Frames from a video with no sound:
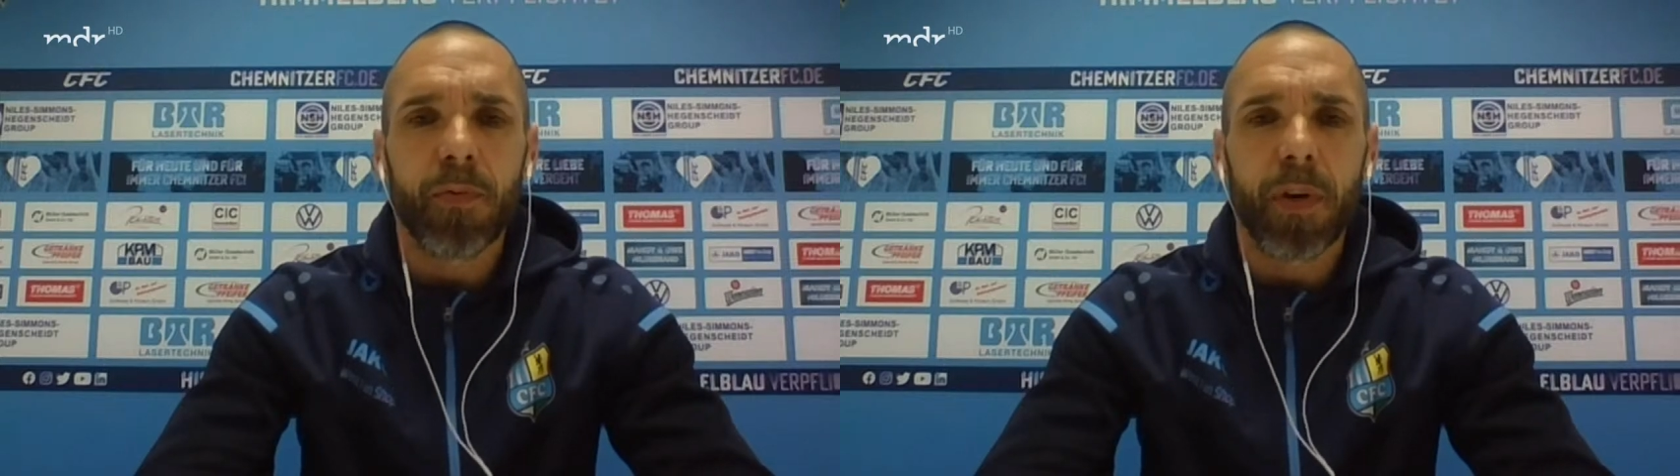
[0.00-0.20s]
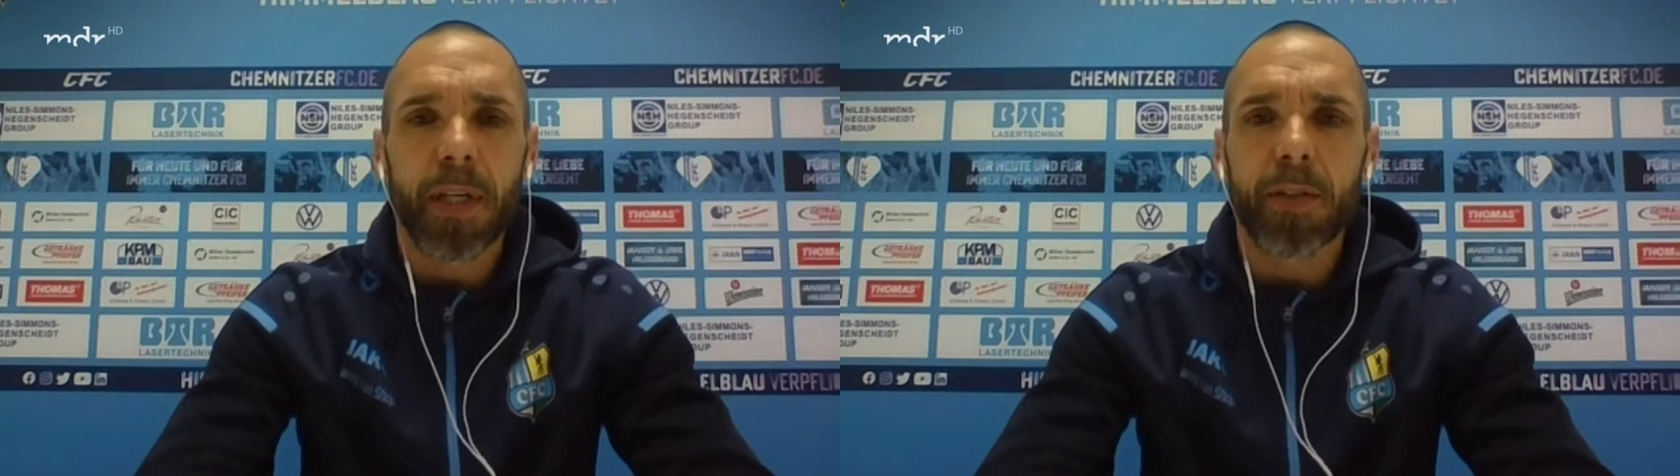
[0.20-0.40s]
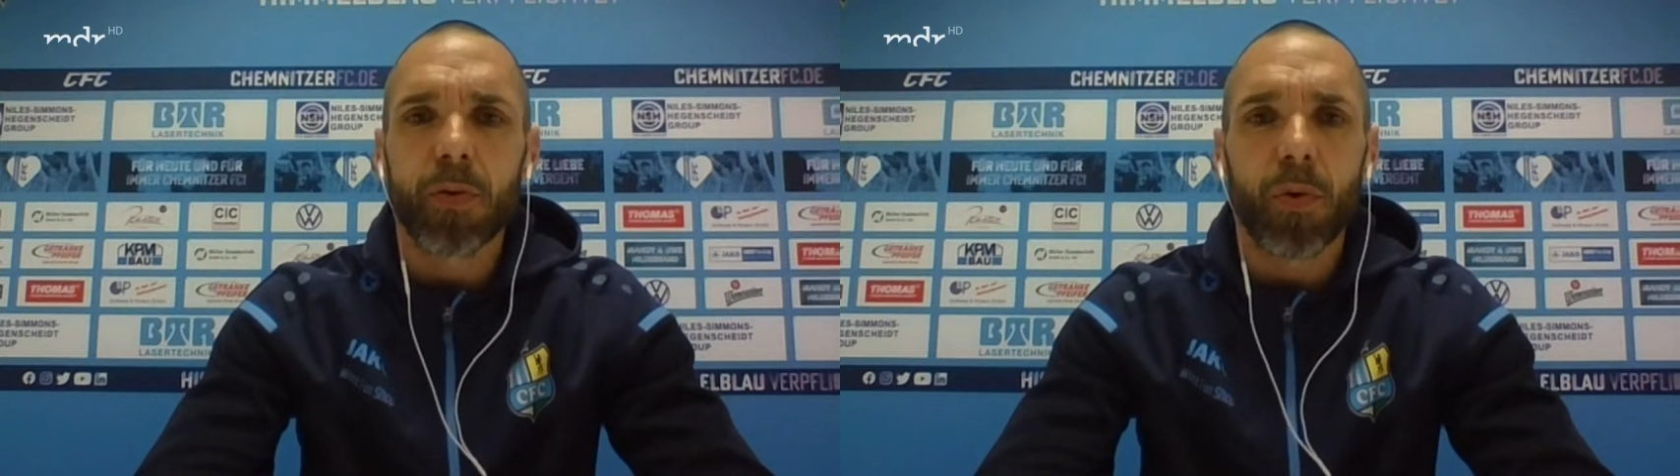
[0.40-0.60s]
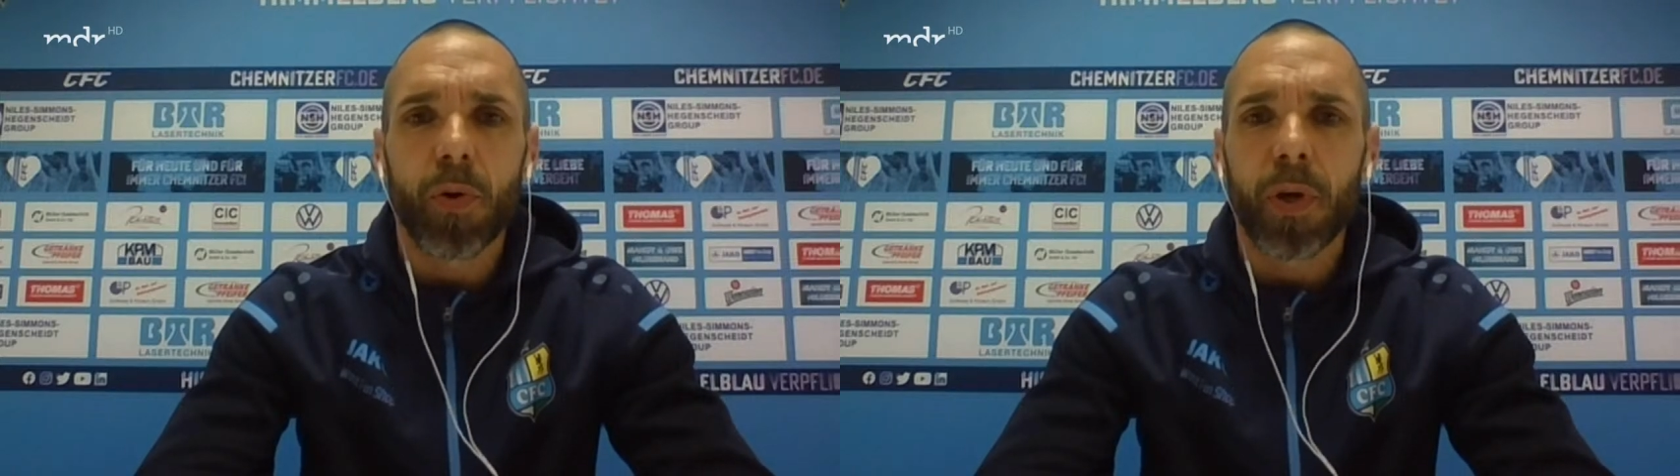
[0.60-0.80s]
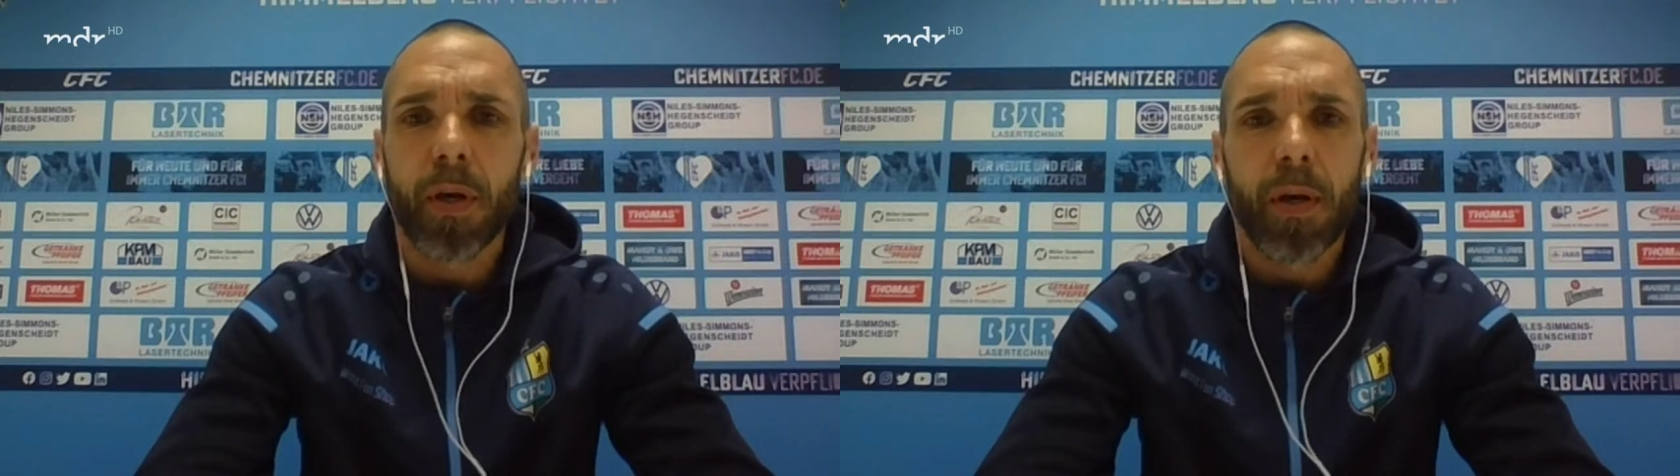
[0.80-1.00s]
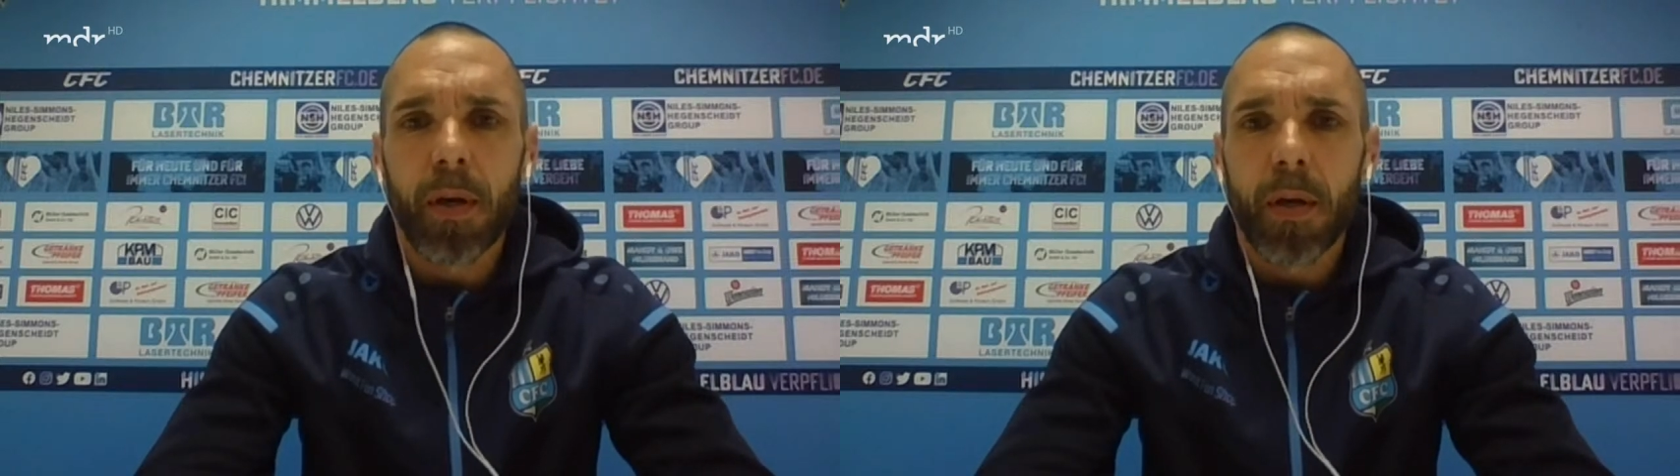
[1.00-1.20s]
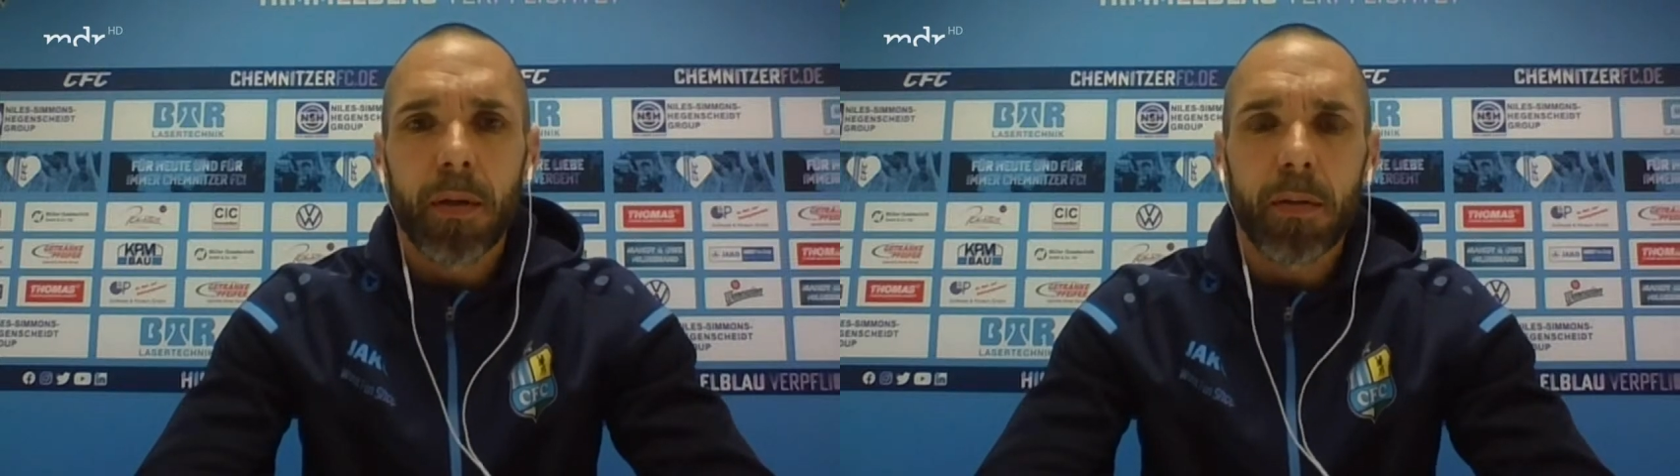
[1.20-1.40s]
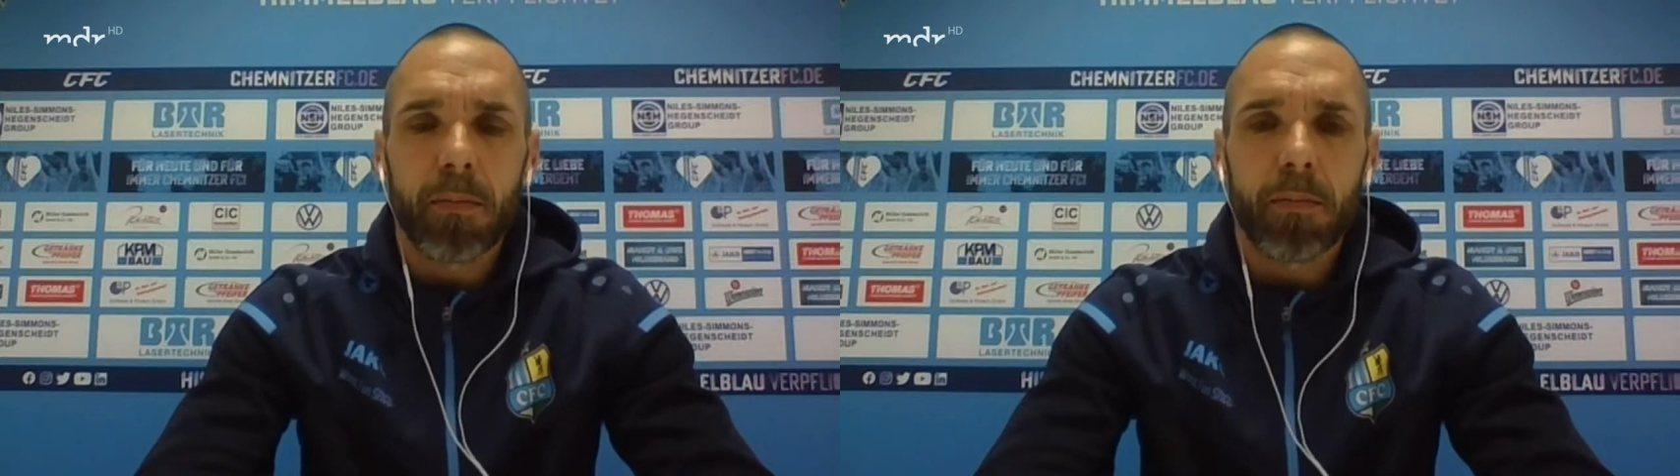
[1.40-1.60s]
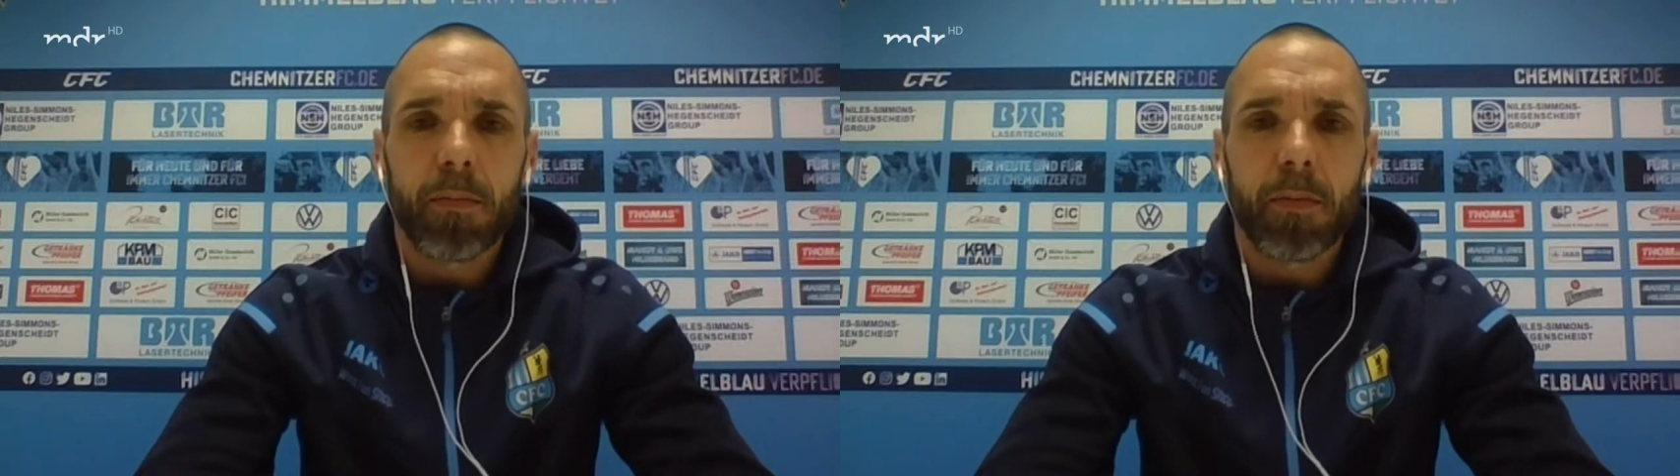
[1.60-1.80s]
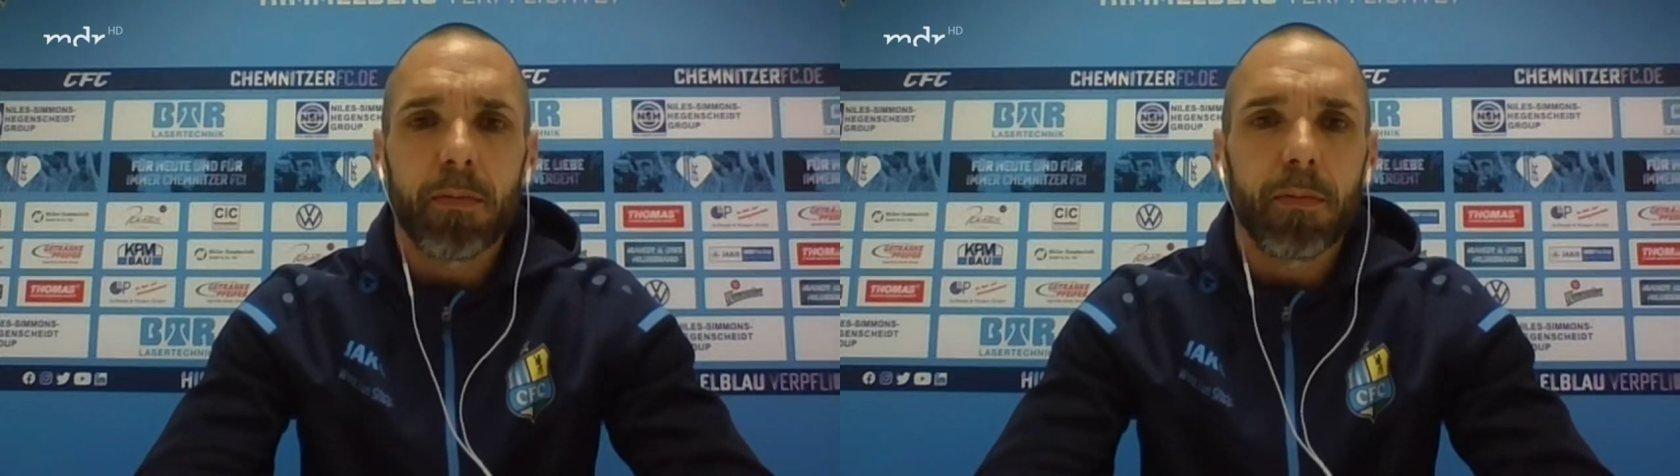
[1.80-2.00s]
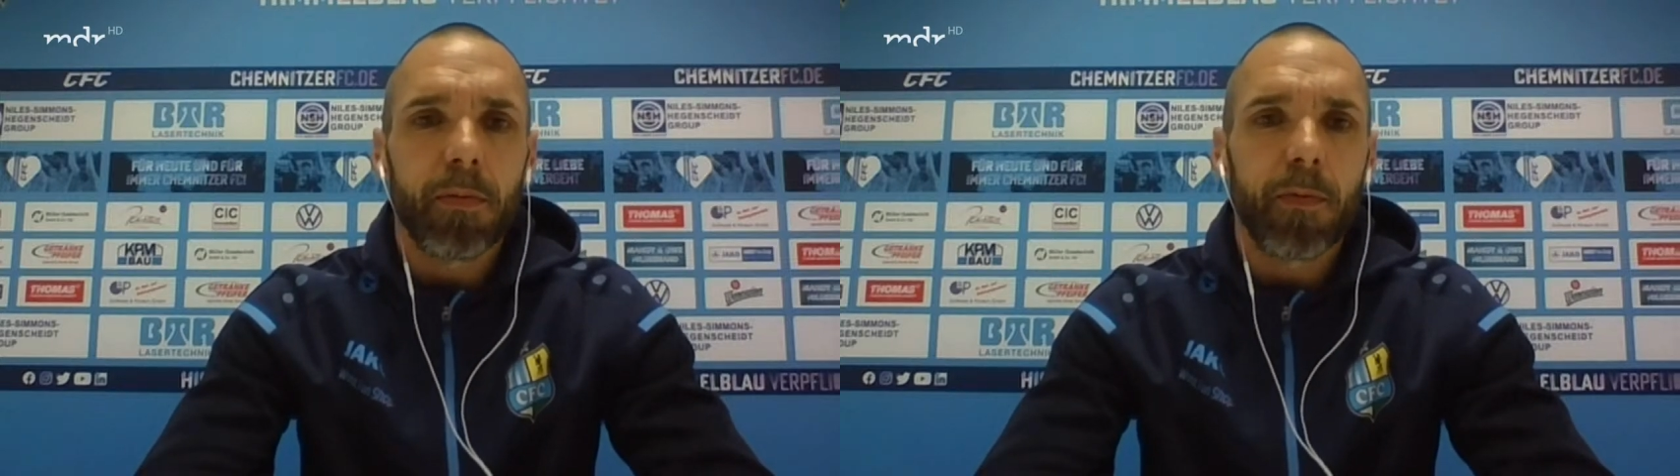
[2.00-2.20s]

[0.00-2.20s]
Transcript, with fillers: zu weit zurück. Ähm,